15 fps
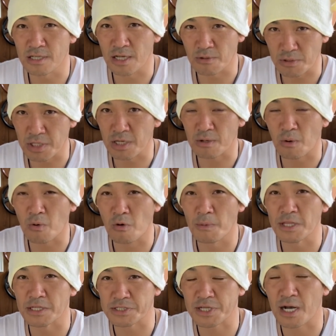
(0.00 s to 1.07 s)
やのに、ここ
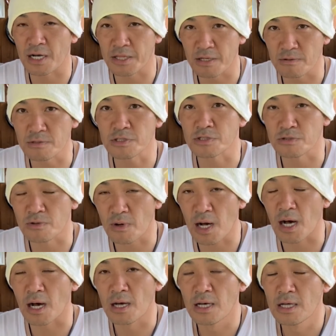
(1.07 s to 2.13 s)
まで差が出るっていうの
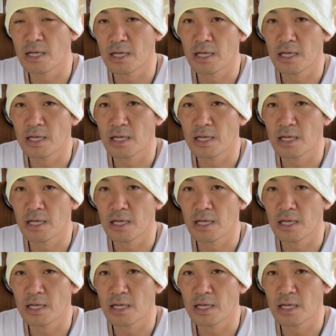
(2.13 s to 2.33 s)
が、